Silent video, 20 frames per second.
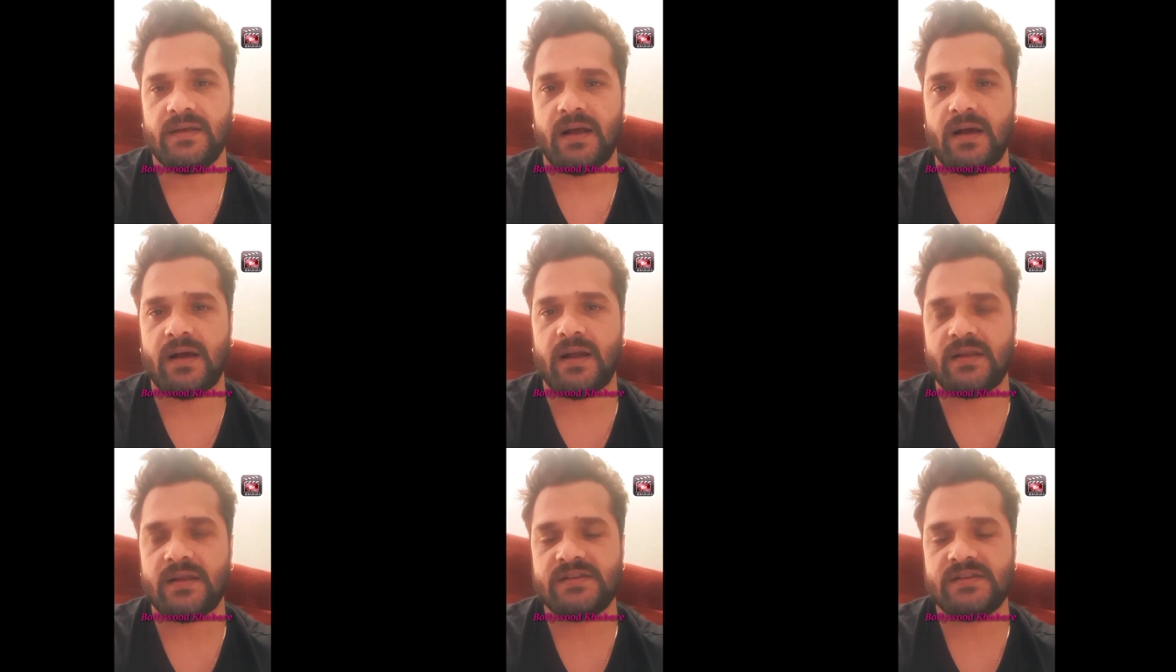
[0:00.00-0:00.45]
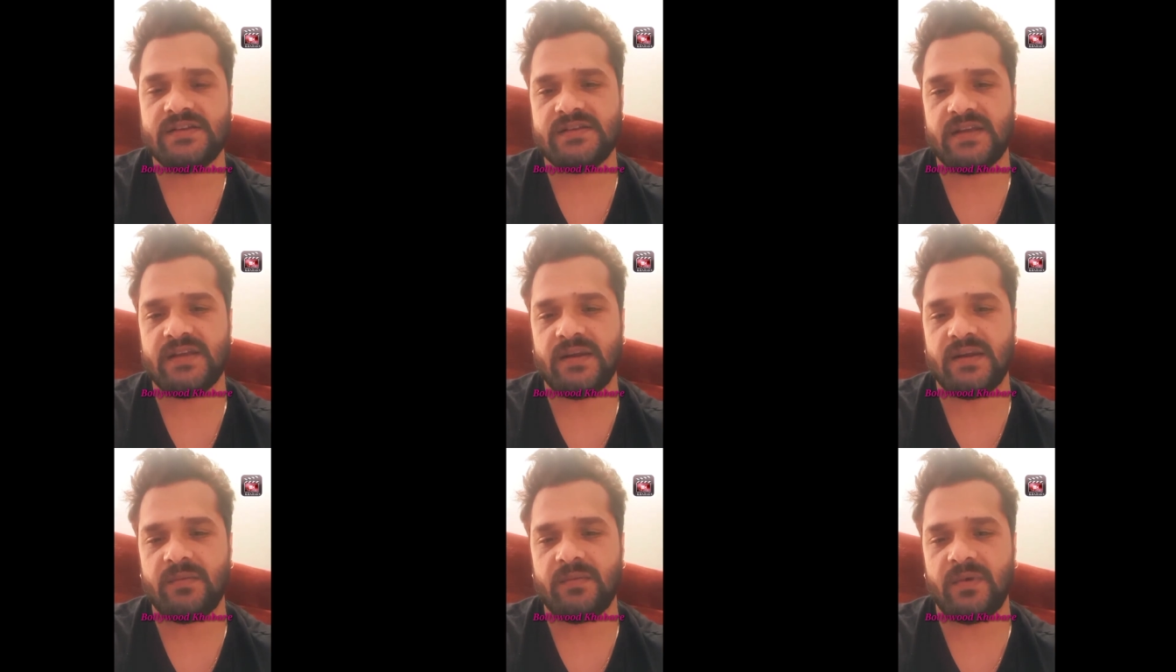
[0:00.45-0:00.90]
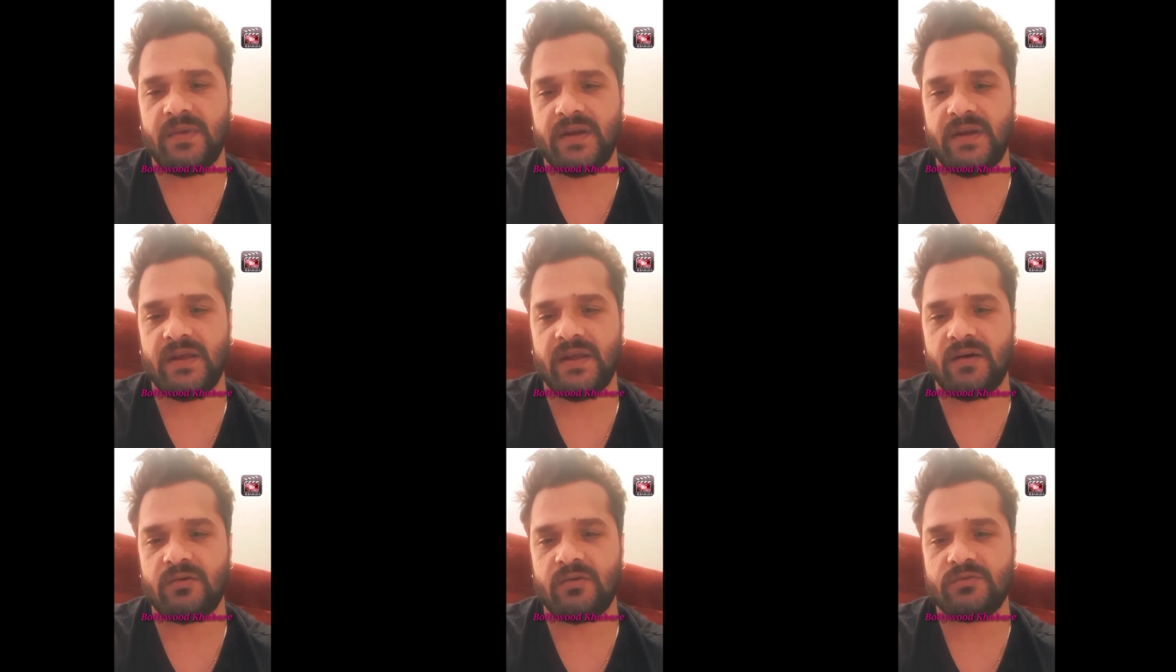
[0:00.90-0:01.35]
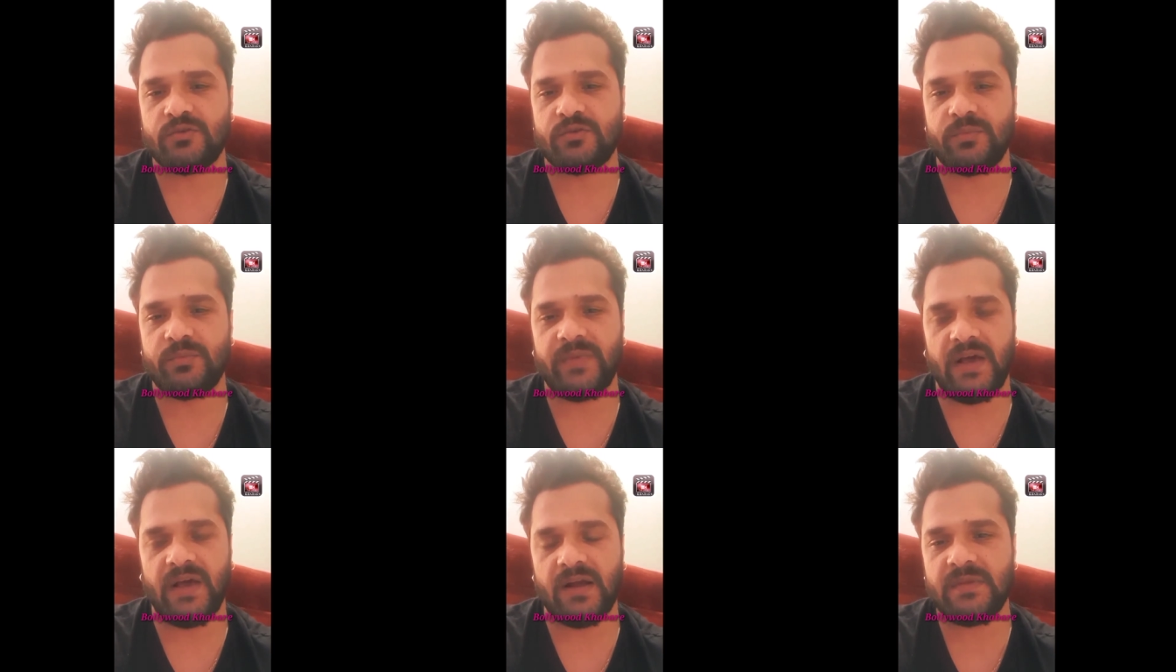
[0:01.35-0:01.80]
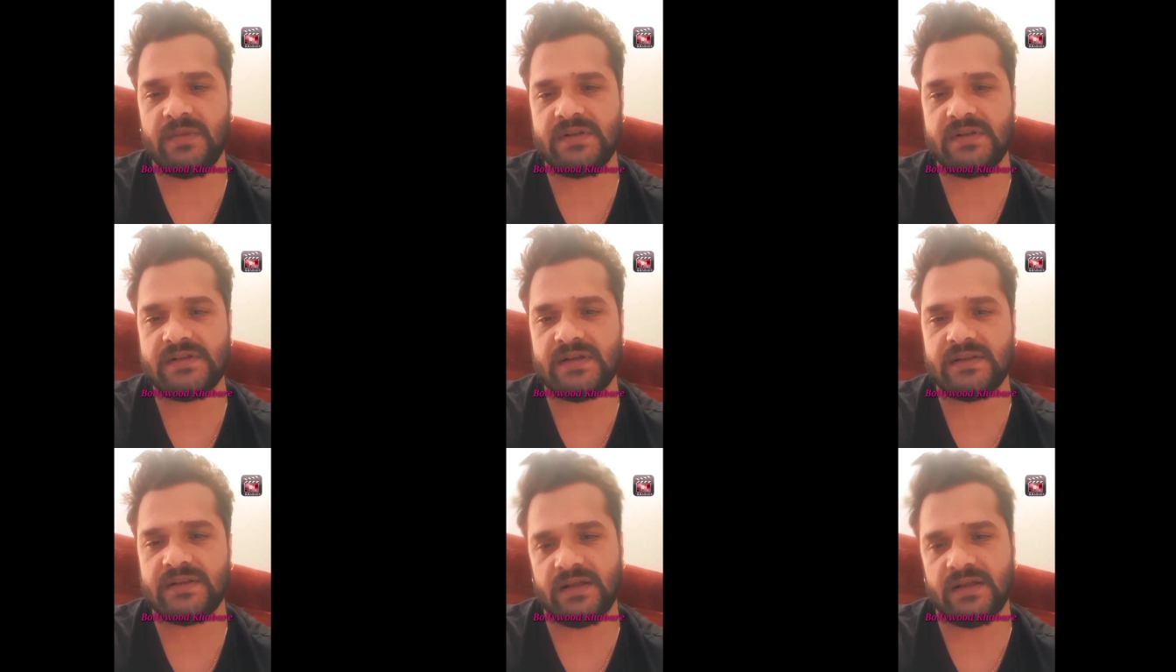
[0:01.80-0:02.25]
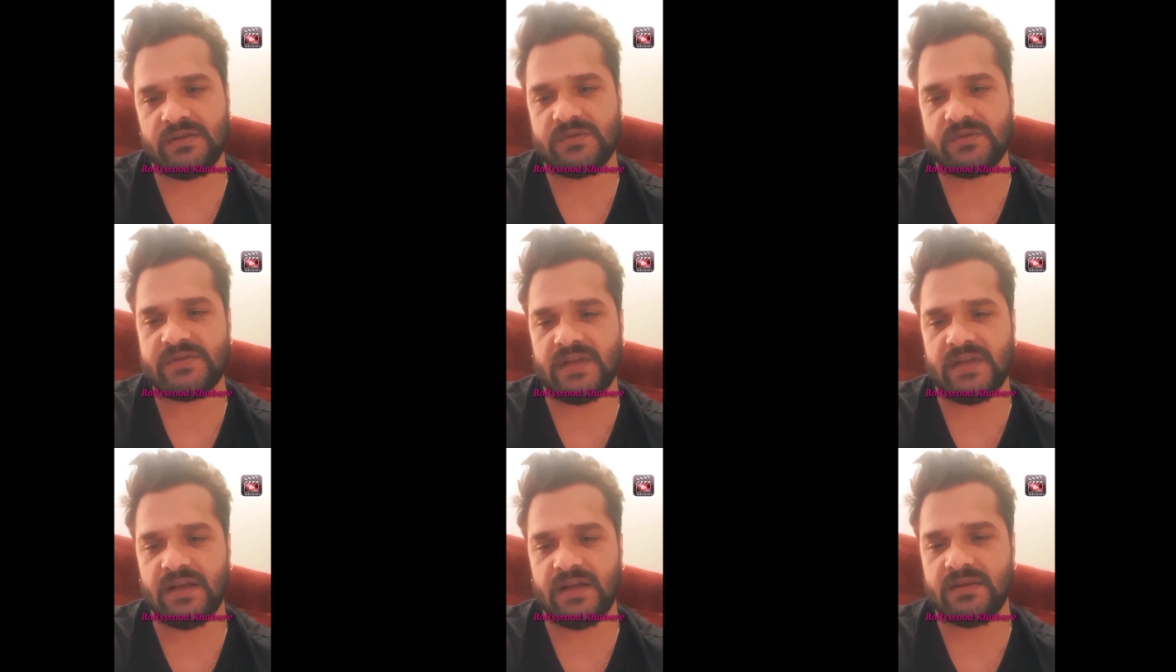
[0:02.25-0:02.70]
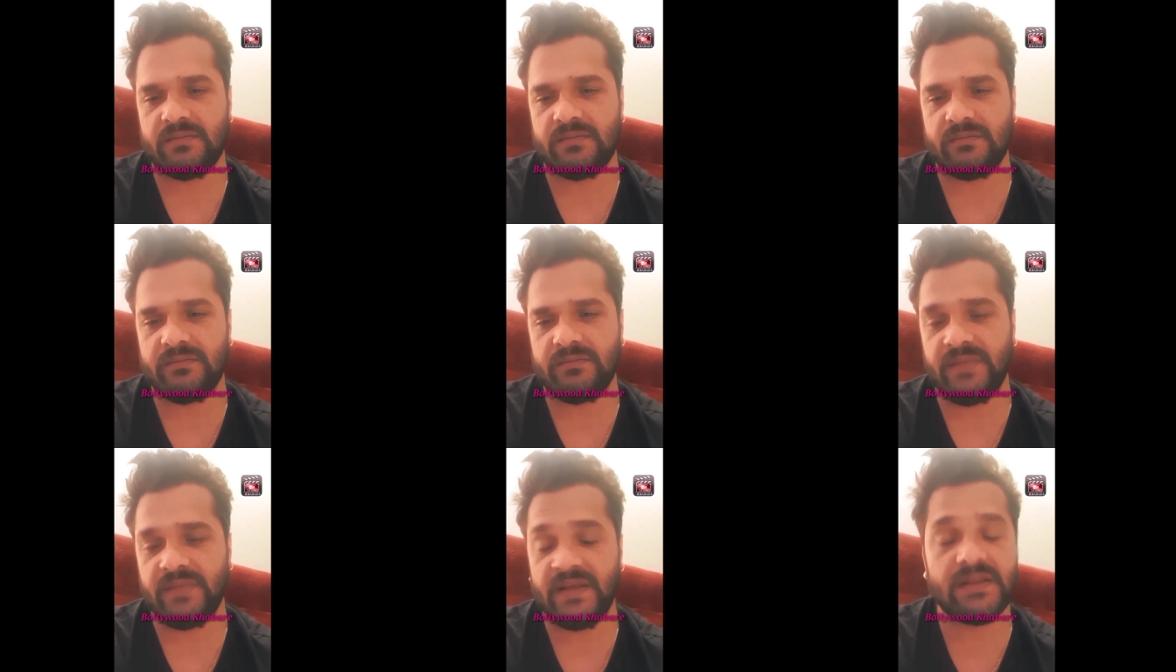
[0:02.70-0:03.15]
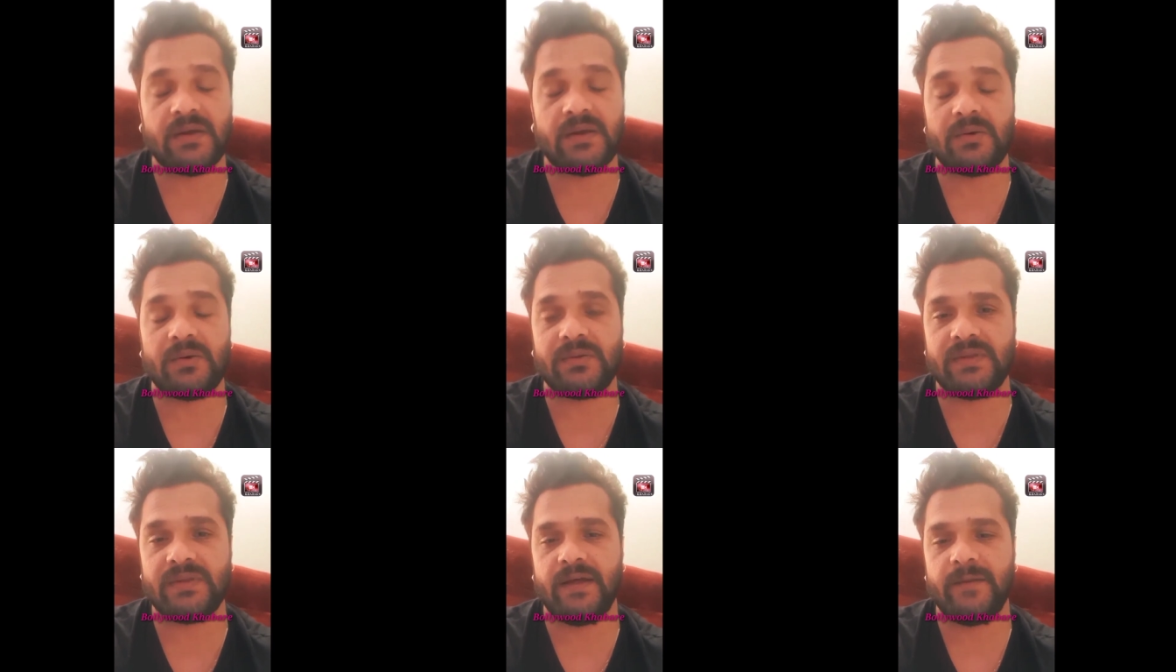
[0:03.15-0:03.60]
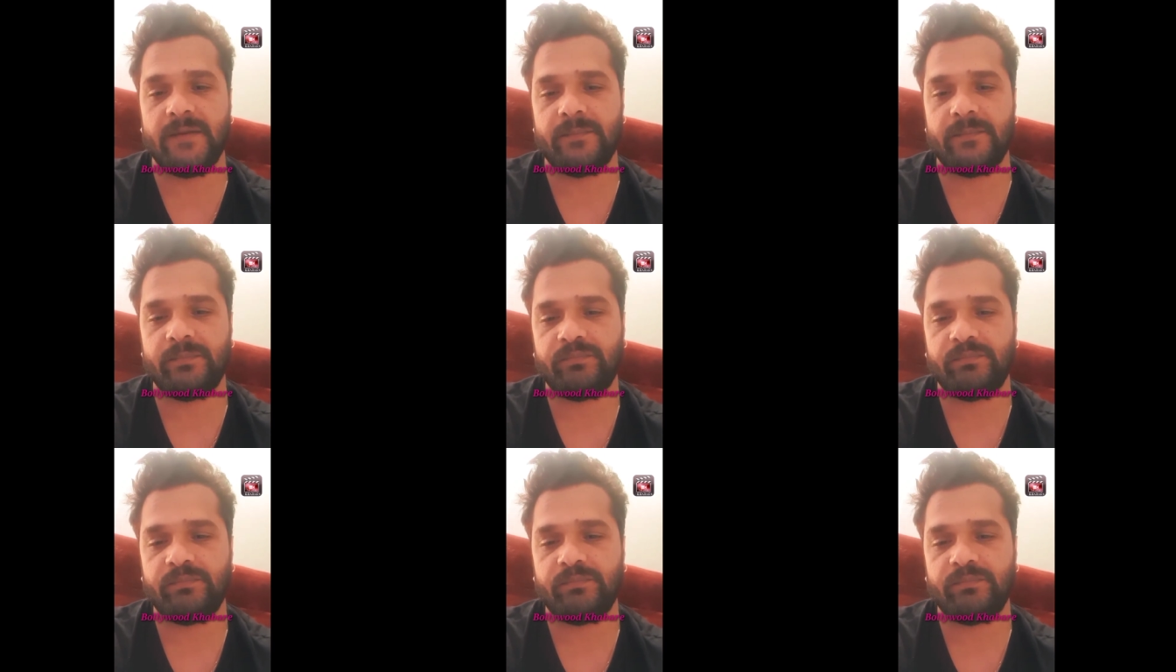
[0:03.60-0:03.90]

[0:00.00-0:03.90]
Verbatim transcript: अगर अच्छी सिनेमा बने और उसको प्यार मिल जाता है तो शायद बेहतर होता है